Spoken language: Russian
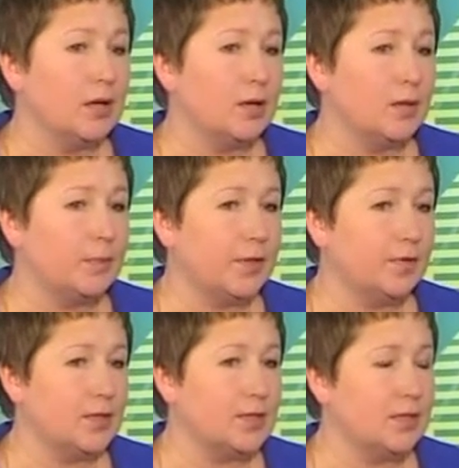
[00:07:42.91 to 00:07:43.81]

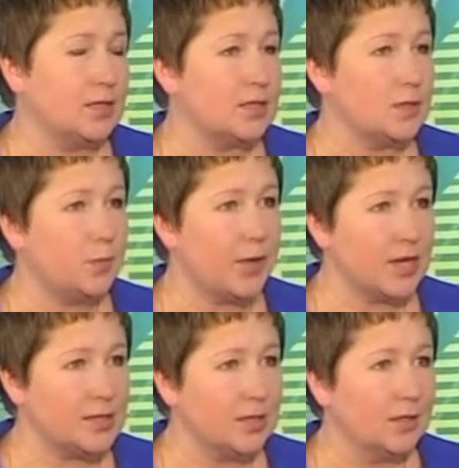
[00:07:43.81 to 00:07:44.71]
появилось
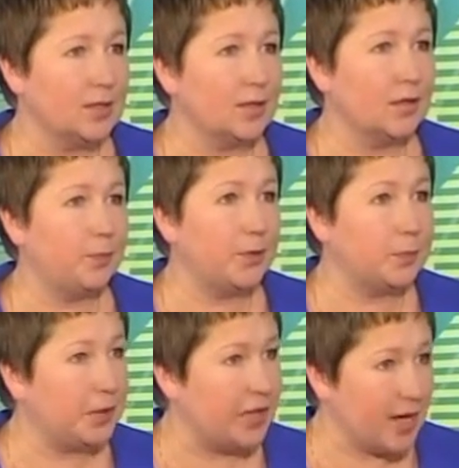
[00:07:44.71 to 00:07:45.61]
35
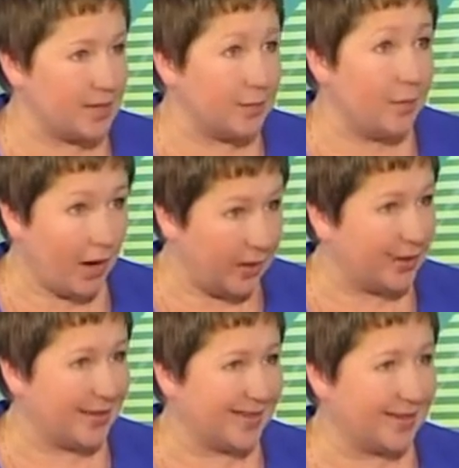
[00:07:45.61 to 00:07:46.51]
предприятий,
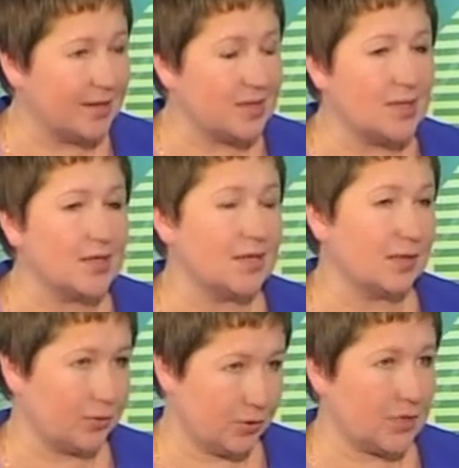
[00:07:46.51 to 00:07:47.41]
маленьких организаций,
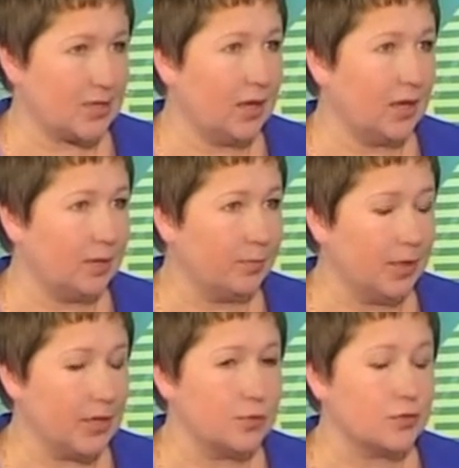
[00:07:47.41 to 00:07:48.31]
которые создала
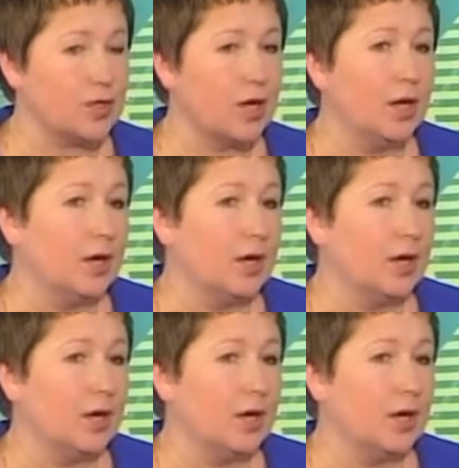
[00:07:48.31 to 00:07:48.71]
молодежь.